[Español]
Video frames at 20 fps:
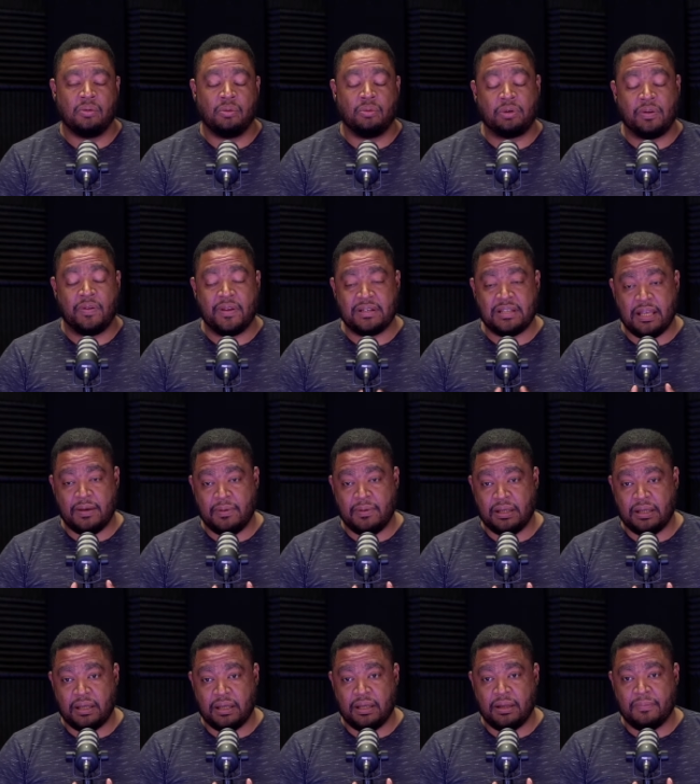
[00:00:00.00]
Ustedes
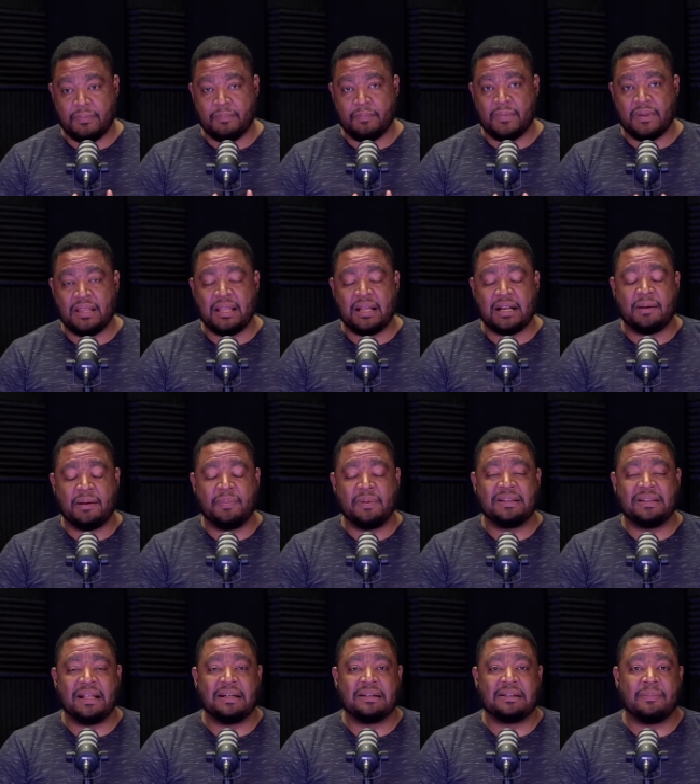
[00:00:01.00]
saben que la
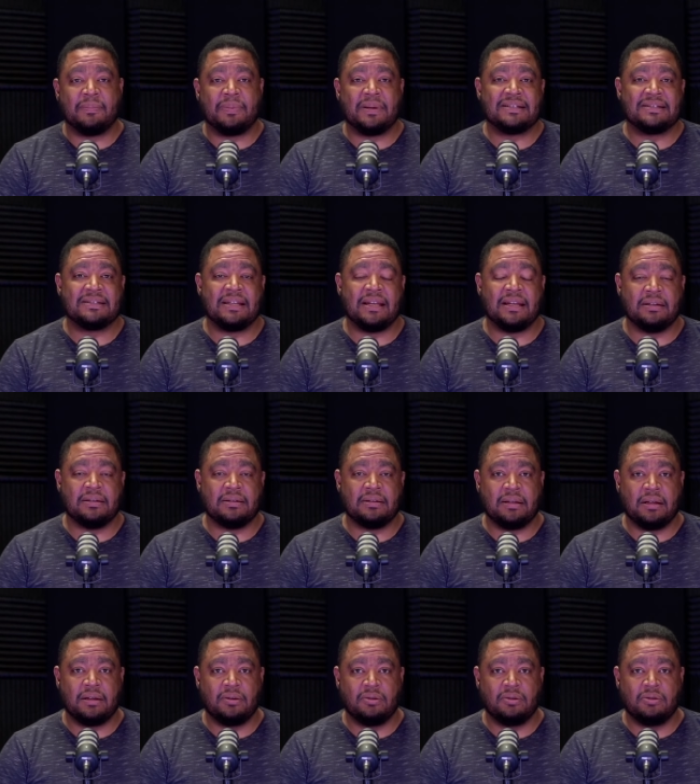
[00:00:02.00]
capital
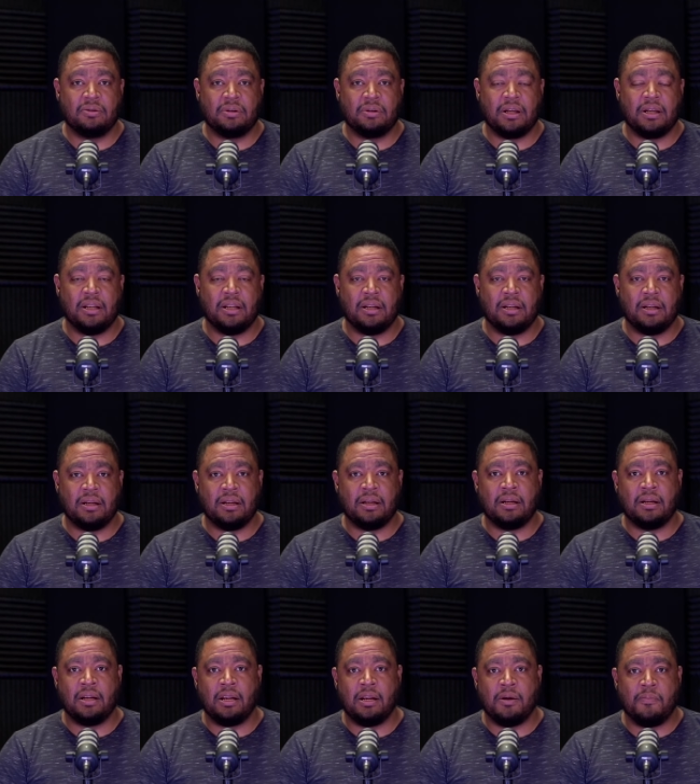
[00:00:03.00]
representa ¿no?
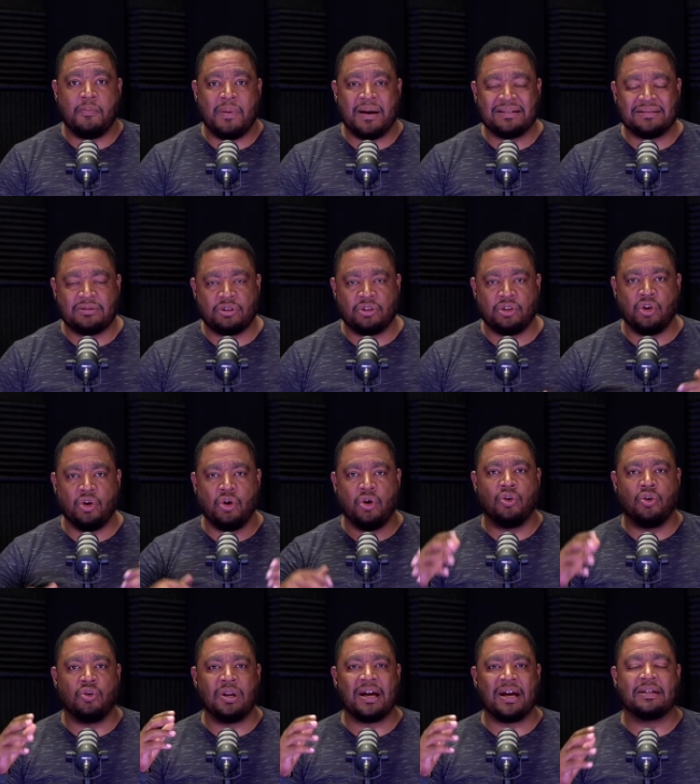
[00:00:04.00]
el,
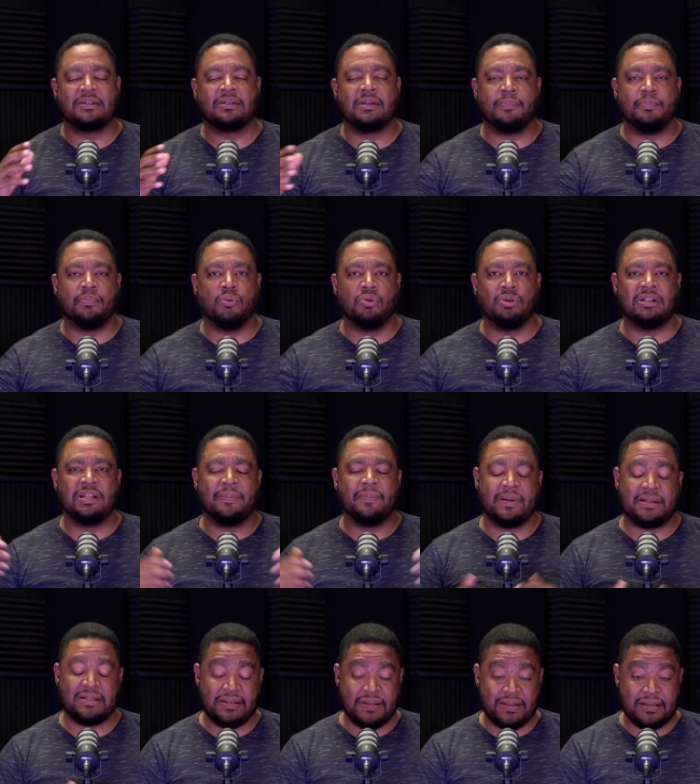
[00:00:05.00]
bastión o la catapulta
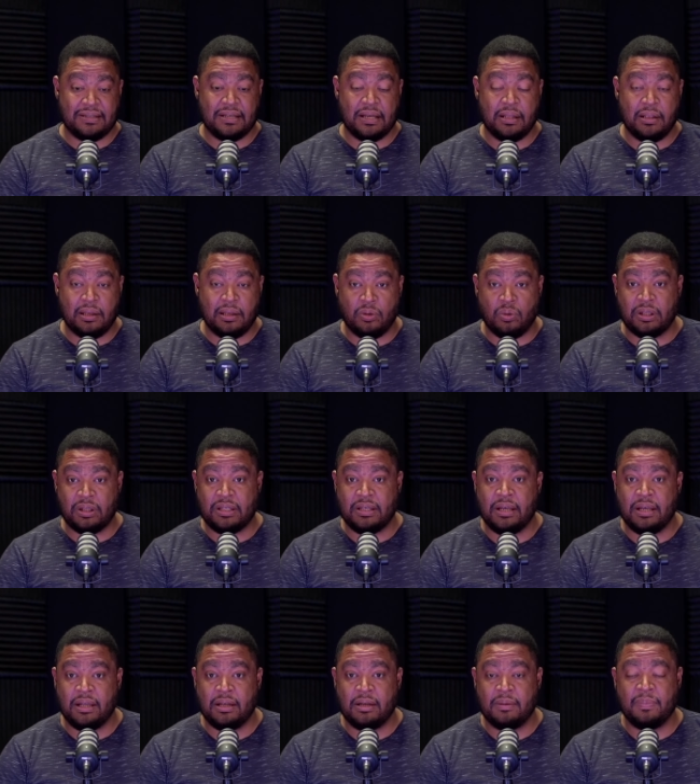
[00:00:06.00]
presidencial de
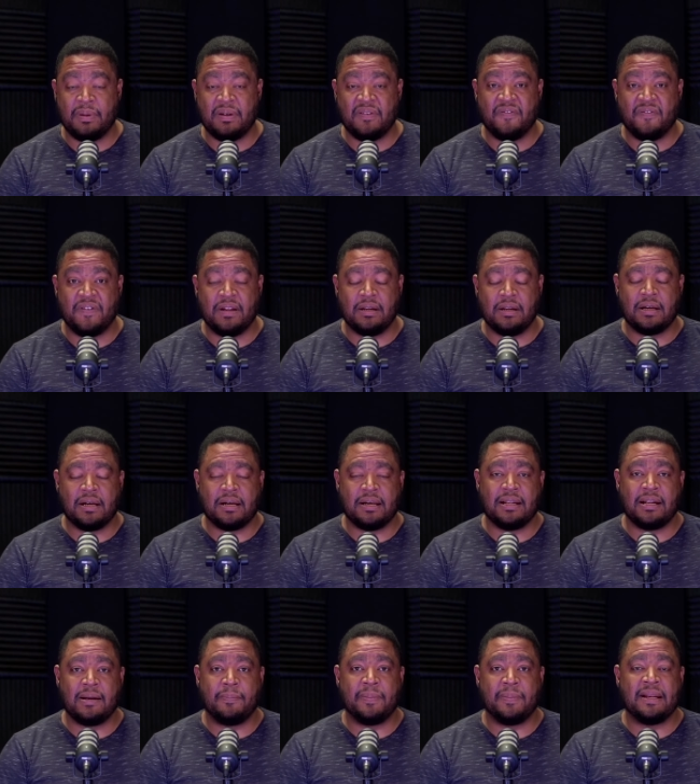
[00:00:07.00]
cualquier perfil que
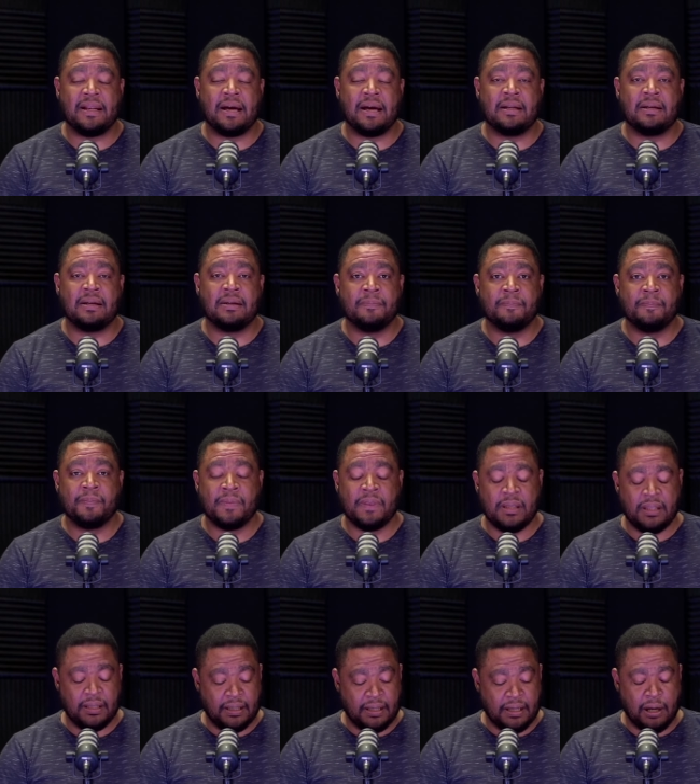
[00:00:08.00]
quiera aspirar
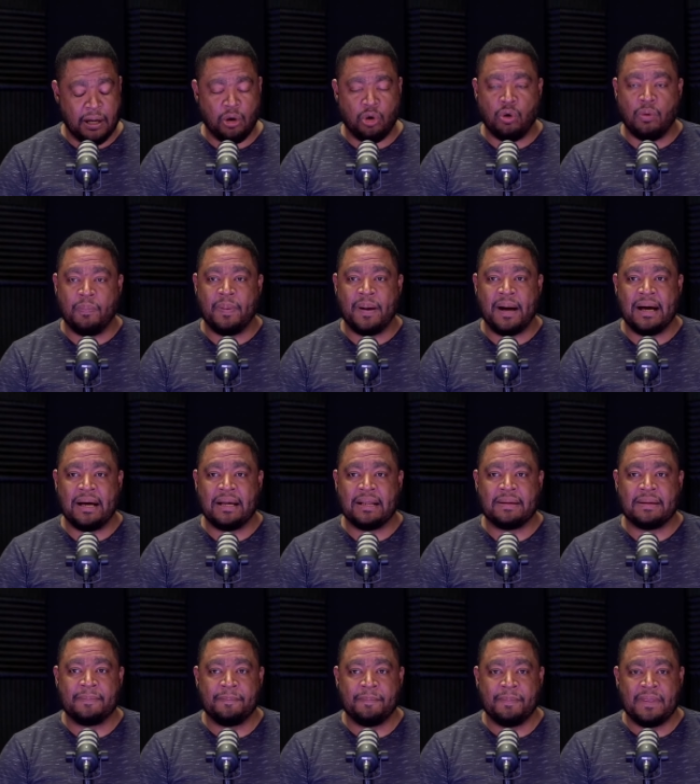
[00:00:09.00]
a
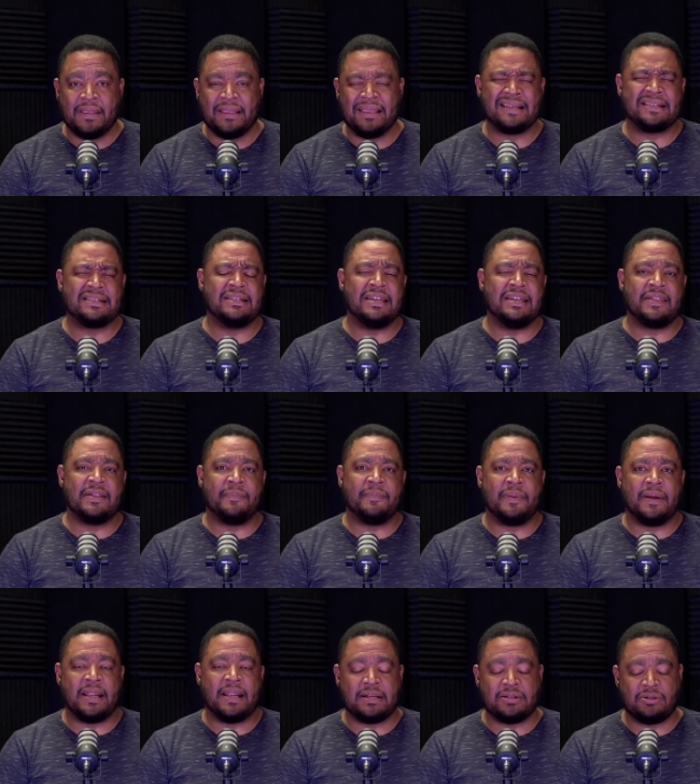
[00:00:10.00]
ocupar la silla de
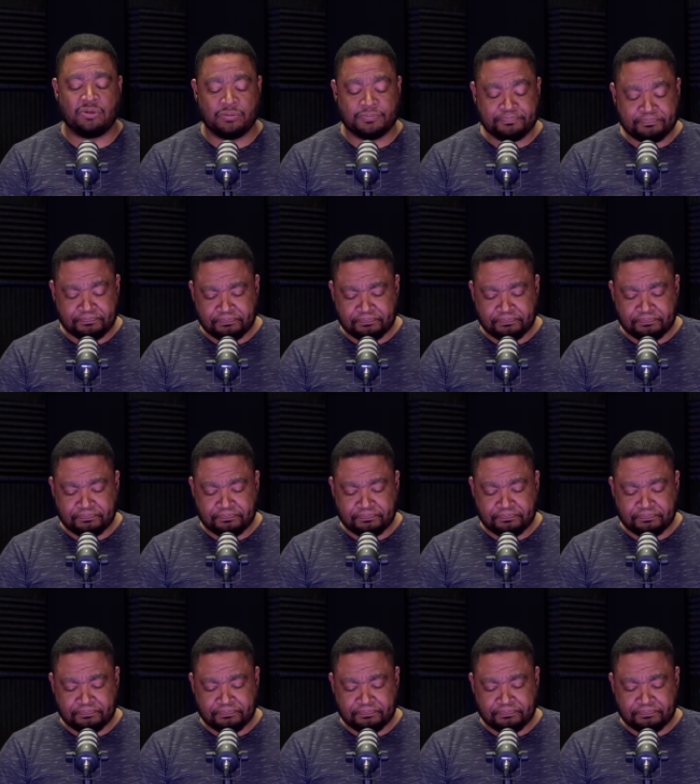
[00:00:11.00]
palacio.